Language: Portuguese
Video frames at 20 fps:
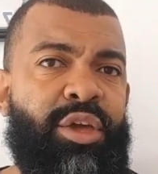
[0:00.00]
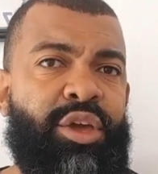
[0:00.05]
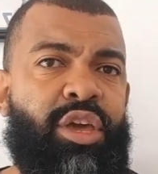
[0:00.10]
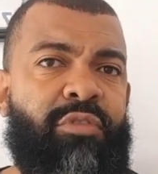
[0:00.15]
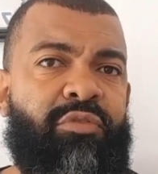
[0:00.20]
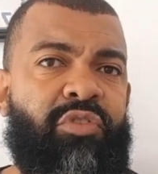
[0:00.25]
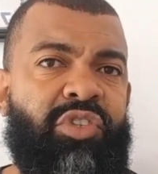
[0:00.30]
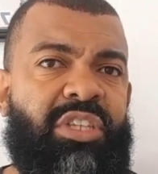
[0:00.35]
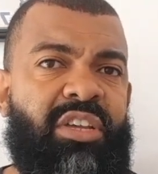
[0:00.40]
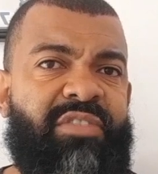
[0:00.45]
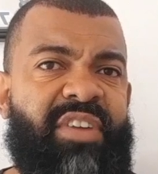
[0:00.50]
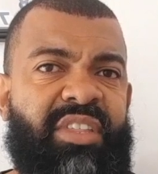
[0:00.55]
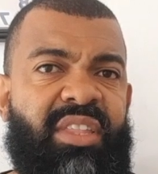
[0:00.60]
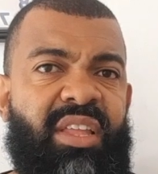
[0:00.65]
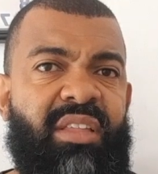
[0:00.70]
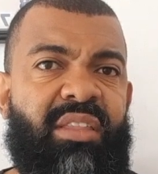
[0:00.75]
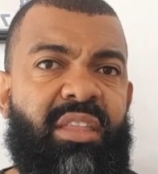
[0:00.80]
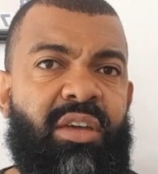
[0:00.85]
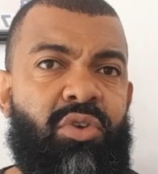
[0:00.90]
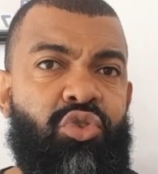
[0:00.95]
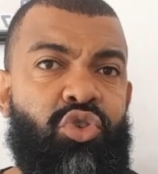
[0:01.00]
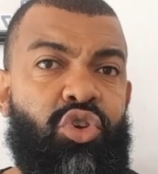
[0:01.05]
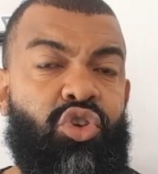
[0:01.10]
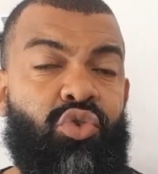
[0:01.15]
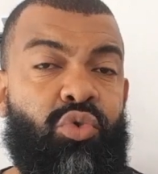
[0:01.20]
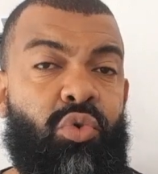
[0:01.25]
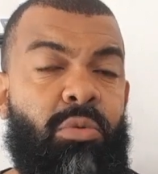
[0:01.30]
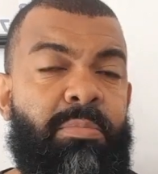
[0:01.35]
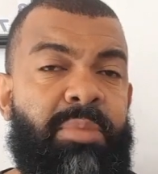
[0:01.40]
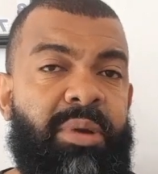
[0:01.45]
E que você vai tentando
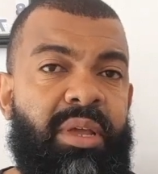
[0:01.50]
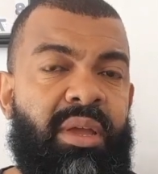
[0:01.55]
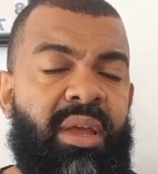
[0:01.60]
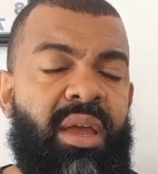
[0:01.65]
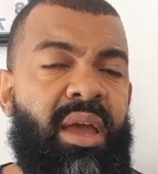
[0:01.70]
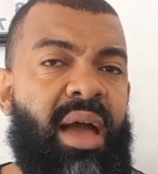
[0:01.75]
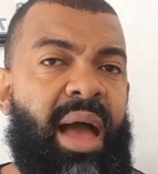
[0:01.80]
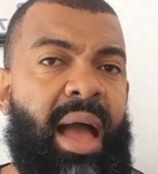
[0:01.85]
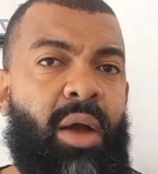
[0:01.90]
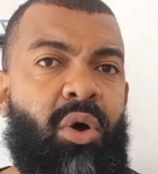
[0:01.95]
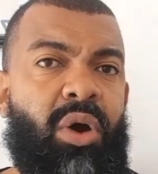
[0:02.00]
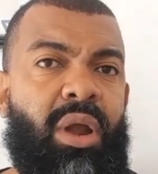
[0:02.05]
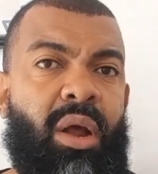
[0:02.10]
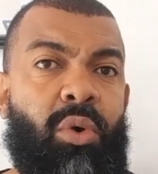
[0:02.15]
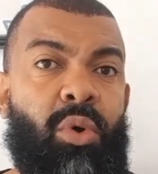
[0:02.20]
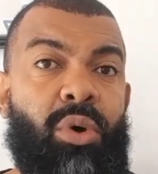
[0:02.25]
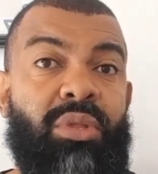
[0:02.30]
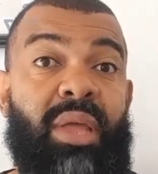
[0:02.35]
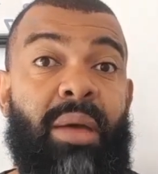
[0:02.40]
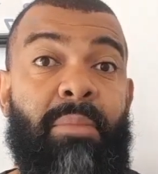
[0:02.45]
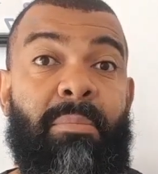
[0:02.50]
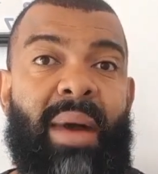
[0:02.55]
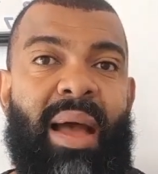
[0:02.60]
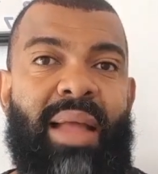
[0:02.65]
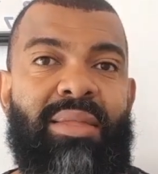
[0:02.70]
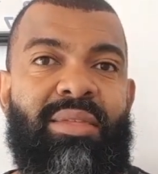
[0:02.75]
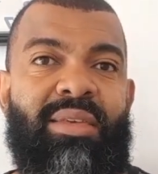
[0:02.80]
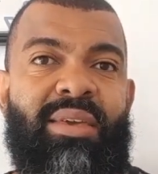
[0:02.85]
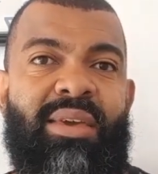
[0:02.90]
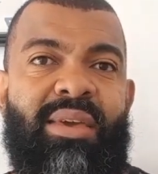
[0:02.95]
descobrir. Agora, quando é
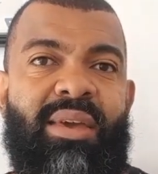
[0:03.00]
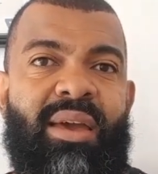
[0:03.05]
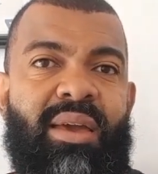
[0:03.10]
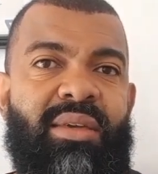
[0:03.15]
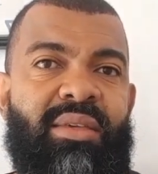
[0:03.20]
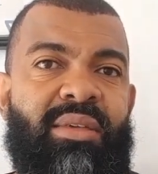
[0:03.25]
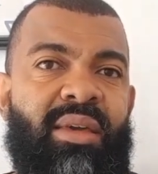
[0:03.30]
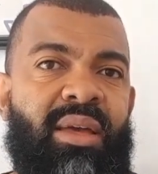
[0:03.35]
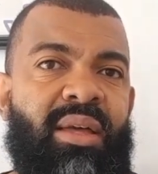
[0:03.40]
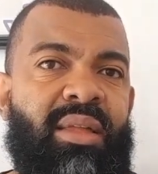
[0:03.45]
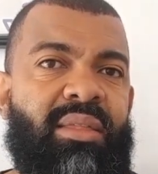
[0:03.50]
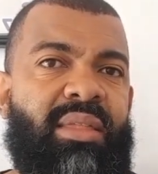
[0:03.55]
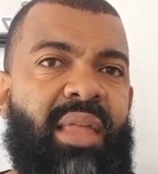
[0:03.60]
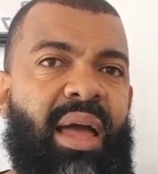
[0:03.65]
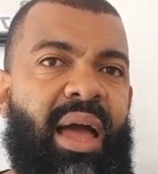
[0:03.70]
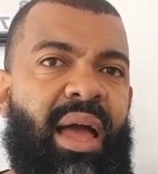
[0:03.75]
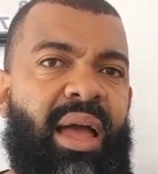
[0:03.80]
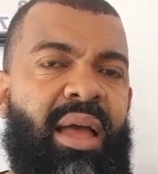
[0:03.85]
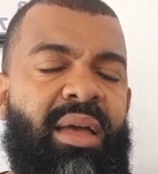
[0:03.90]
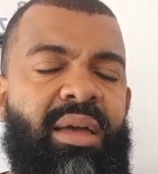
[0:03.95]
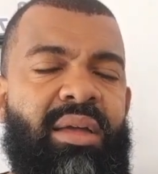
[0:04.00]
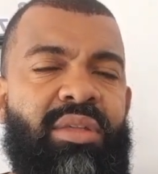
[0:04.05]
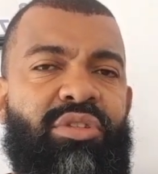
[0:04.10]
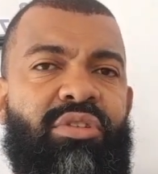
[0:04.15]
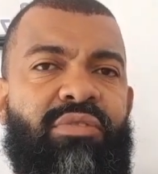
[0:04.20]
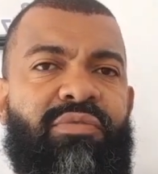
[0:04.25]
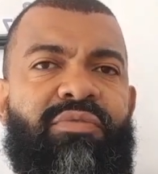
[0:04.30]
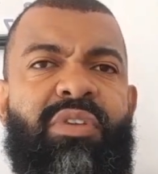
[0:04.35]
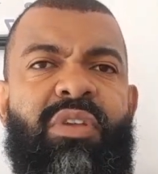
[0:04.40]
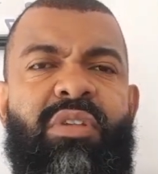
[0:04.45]
manias, tá?
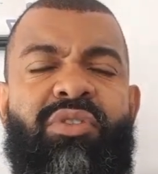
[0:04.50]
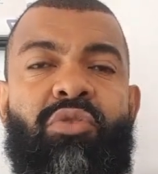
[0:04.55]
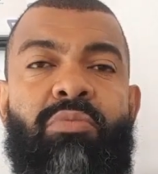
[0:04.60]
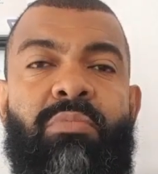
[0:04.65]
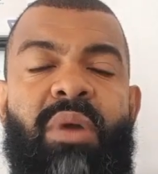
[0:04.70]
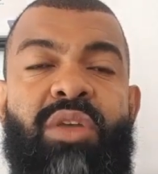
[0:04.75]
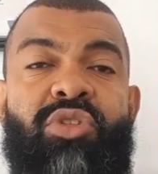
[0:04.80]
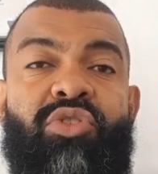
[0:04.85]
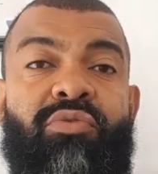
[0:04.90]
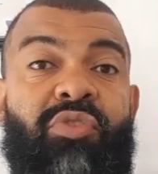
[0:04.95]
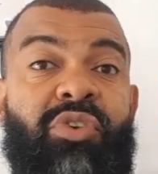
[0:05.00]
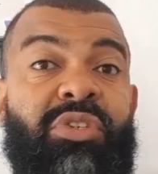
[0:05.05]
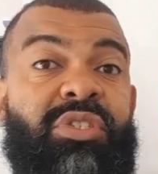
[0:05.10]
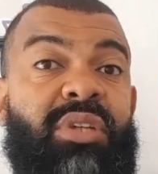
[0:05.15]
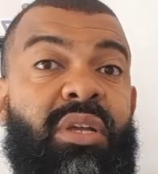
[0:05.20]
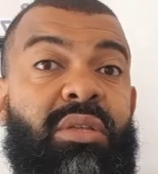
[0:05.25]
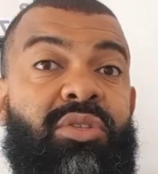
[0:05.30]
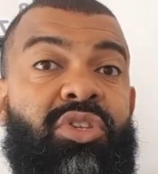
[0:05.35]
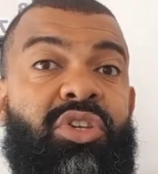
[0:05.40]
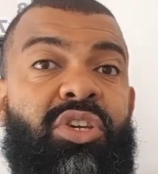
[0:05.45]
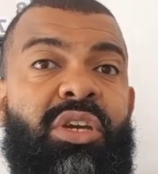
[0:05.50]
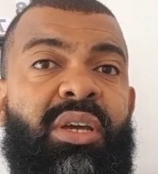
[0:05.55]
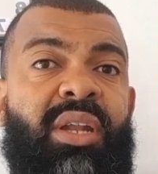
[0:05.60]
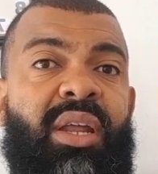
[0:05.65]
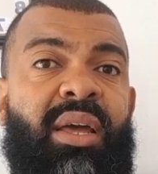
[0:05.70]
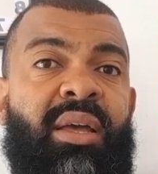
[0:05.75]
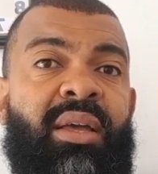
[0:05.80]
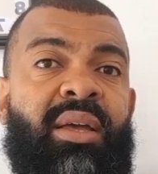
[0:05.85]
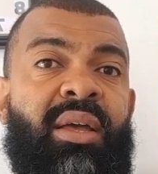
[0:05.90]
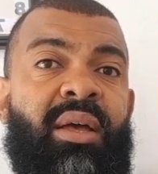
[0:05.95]
Dificilmente você
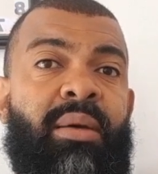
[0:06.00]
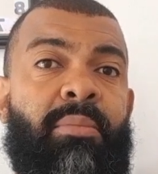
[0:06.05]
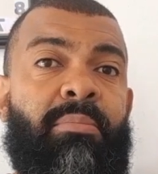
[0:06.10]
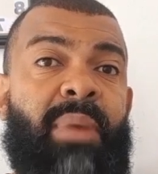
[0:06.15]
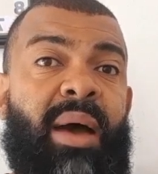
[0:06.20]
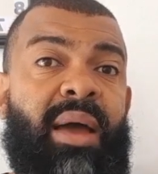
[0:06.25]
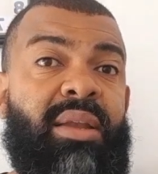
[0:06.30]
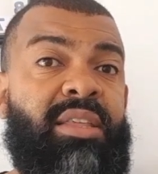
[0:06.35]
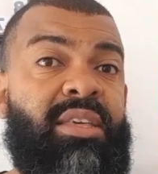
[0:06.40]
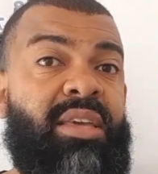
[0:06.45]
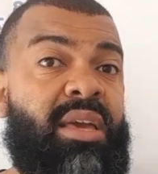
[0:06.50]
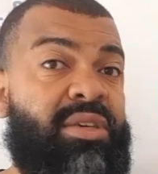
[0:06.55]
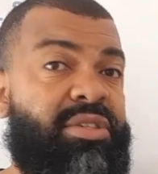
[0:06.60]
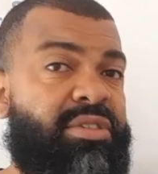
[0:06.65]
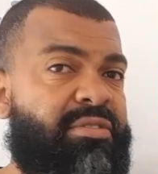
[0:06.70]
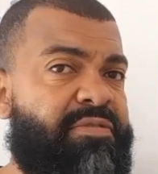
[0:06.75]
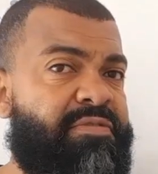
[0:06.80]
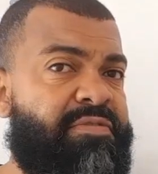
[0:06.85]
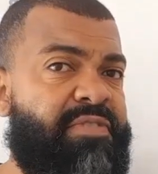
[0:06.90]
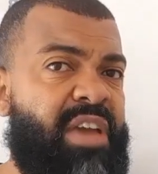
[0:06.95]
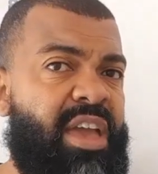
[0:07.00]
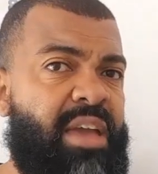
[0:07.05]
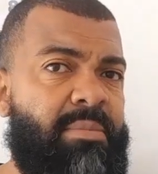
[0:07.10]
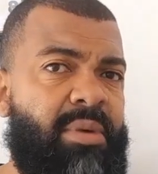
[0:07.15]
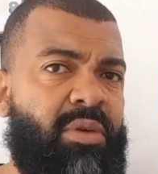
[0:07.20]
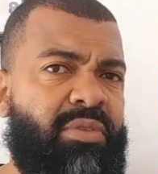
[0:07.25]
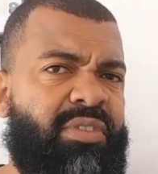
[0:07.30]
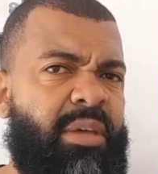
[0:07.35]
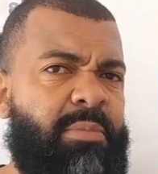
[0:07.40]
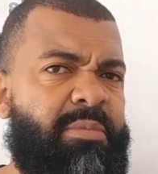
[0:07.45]
tira manias de
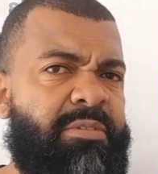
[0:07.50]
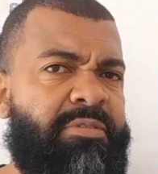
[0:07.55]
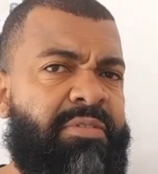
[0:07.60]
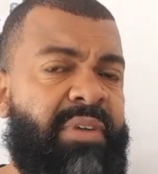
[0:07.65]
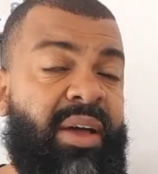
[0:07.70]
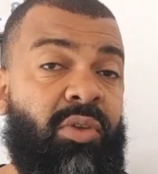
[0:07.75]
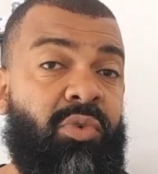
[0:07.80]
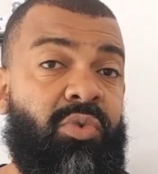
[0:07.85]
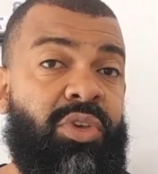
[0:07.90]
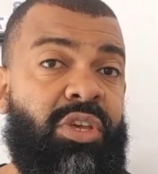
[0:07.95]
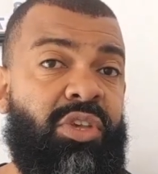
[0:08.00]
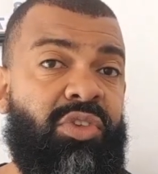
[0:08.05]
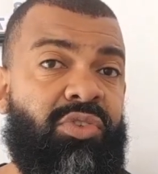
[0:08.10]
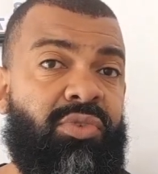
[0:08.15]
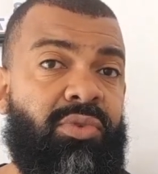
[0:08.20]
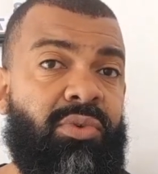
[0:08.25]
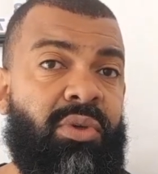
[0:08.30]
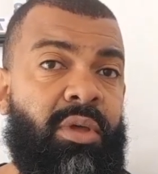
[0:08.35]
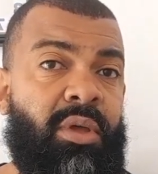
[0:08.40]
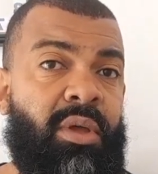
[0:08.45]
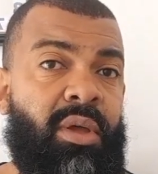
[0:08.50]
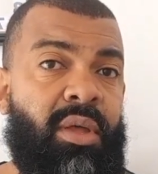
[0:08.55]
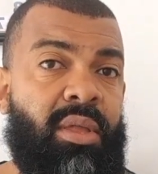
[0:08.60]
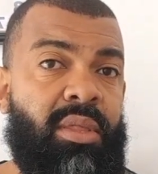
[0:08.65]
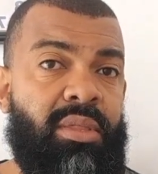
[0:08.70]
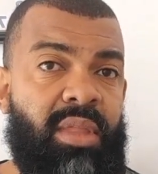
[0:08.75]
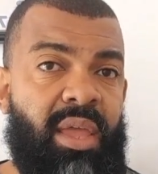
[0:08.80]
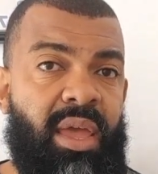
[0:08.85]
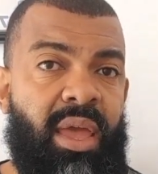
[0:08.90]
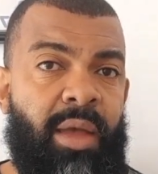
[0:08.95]
fêmea, eu sempre falo isso,
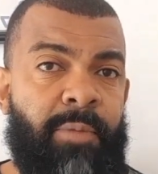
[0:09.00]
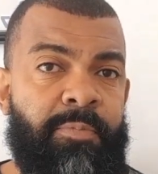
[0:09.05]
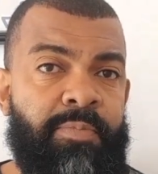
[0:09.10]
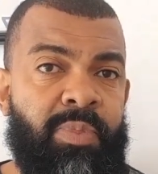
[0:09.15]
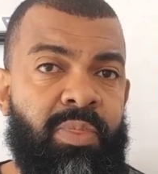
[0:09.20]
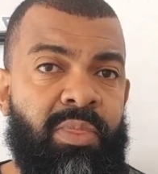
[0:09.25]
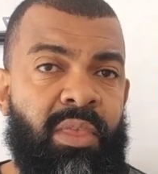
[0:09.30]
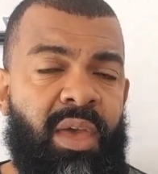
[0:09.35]
né?